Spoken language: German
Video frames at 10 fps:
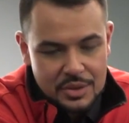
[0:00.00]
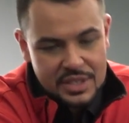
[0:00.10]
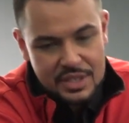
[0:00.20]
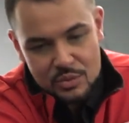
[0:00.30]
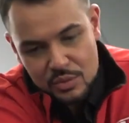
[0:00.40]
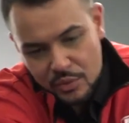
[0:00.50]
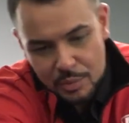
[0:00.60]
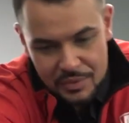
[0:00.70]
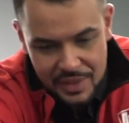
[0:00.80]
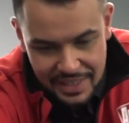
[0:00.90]
auch sehr, sehr gut,
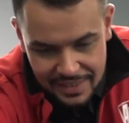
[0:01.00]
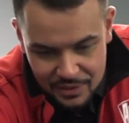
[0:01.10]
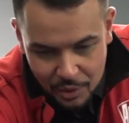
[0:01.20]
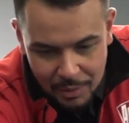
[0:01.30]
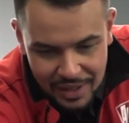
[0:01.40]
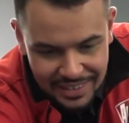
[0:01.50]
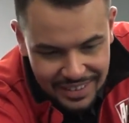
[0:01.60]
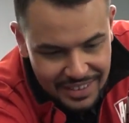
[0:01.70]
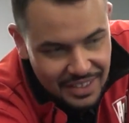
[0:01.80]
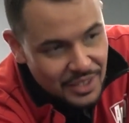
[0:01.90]
womit wir jetzt nochmal
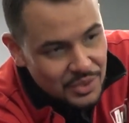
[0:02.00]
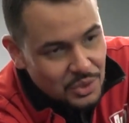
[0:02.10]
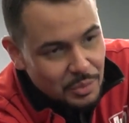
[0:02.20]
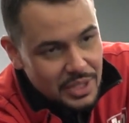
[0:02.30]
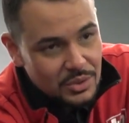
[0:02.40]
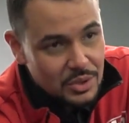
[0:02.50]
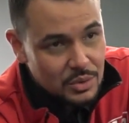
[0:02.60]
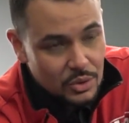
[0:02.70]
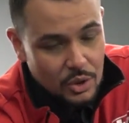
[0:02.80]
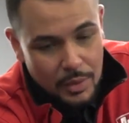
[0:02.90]
hier zur
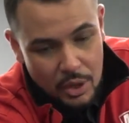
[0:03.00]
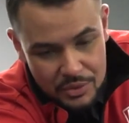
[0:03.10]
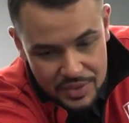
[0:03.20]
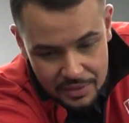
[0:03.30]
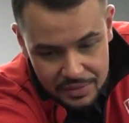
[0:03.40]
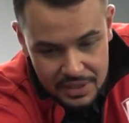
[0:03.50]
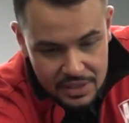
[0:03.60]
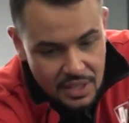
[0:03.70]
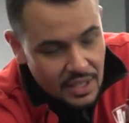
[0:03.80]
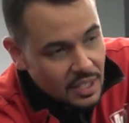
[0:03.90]
Mittelkonsole kommen. Auch sehr
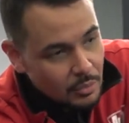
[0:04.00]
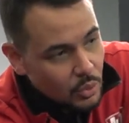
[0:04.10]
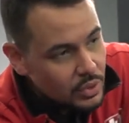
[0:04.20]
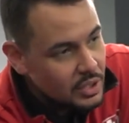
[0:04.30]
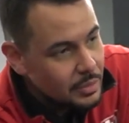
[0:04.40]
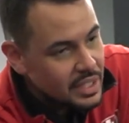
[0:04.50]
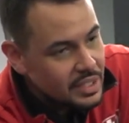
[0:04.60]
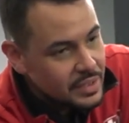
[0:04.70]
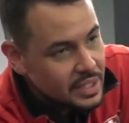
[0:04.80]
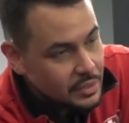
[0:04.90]
viele
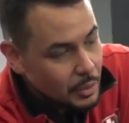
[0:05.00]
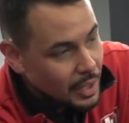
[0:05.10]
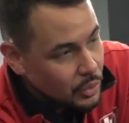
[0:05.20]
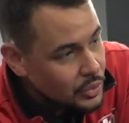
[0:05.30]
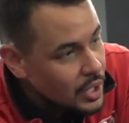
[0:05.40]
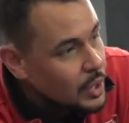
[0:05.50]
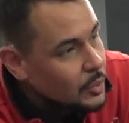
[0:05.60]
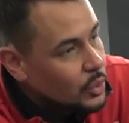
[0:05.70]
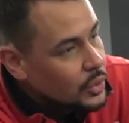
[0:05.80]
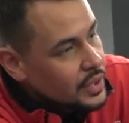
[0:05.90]
Carbon-Elemente wie hier verbaut
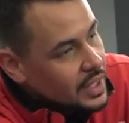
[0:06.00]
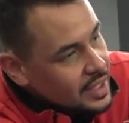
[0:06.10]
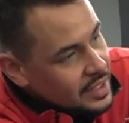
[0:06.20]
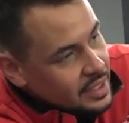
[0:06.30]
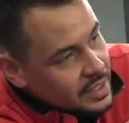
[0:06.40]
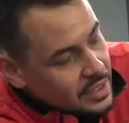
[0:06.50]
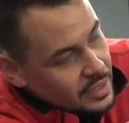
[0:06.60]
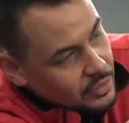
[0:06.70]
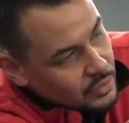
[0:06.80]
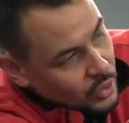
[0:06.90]
und die
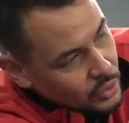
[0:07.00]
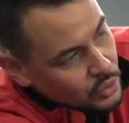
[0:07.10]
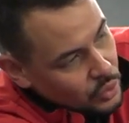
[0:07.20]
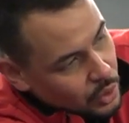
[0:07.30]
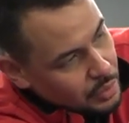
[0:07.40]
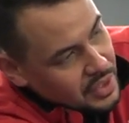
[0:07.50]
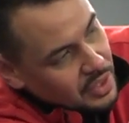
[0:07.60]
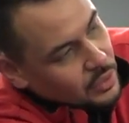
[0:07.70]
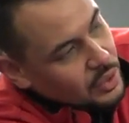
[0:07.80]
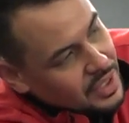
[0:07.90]
Front-Cockpit hier
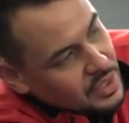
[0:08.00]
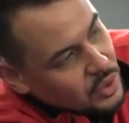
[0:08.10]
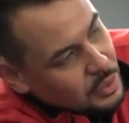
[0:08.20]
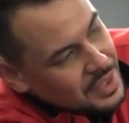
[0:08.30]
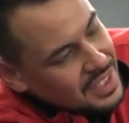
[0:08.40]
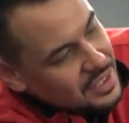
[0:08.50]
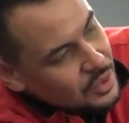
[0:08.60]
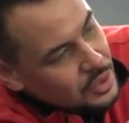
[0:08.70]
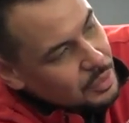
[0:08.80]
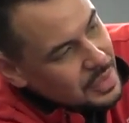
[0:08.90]
vorne, das Cockpit, das
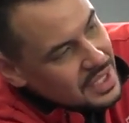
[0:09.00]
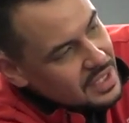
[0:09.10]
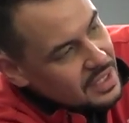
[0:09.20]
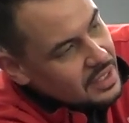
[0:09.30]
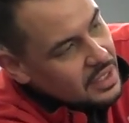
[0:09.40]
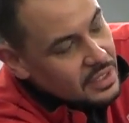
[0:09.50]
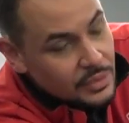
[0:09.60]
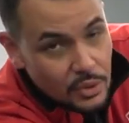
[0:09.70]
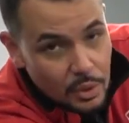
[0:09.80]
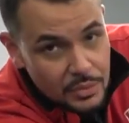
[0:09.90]
soll so ein bisschen die
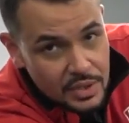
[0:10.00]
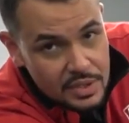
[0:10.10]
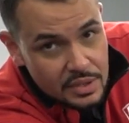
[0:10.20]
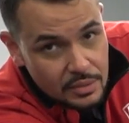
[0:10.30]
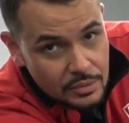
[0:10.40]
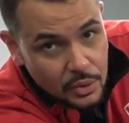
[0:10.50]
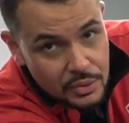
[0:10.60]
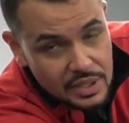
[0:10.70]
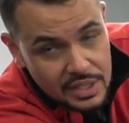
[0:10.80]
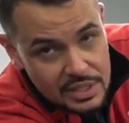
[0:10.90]
Form des
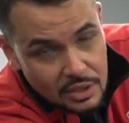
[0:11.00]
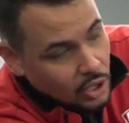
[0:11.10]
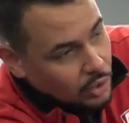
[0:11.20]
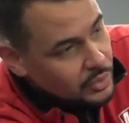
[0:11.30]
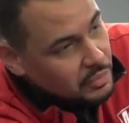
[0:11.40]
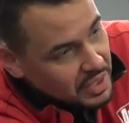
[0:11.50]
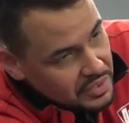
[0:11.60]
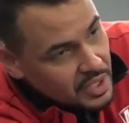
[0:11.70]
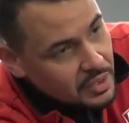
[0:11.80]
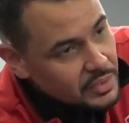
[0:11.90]
Frontgrills auch aufnehmen,
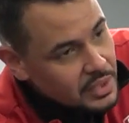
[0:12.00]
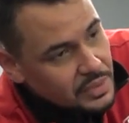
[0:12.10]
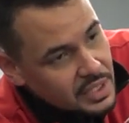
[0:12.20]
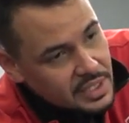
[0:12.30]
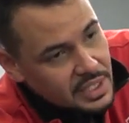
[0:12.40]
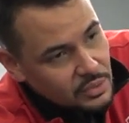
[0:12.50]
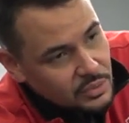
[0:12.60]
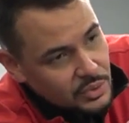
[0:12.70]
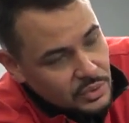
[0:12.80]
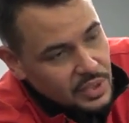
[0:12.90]
was, wie ich finde, sehr gut
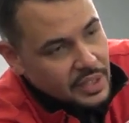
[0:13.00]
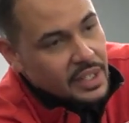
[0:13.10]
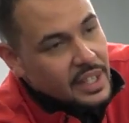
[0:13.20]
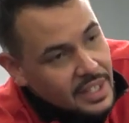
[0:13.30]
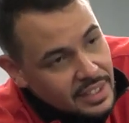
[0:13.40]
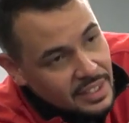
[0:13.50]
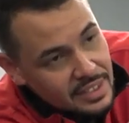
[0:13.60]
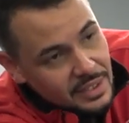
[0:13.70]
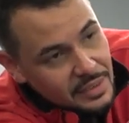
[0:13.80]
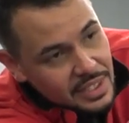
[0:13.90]
funktioniert. Dann
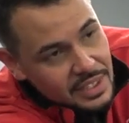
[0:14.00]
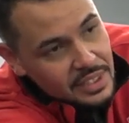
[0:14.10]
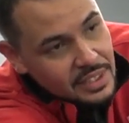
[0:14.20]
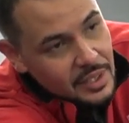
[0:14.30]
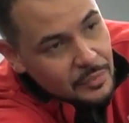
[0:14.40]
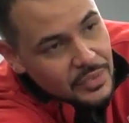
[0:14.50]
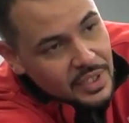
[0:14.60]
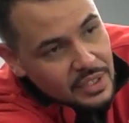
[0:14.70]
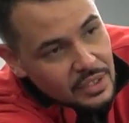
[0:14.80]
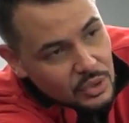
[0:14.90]
sehen wir hier
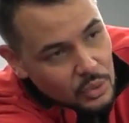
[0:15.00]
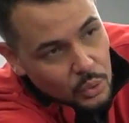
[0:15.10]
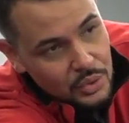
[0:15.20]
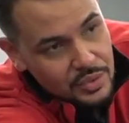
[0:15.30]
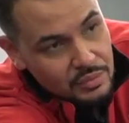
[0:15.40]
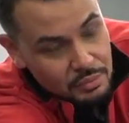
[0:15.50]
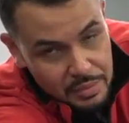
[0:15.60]
den großen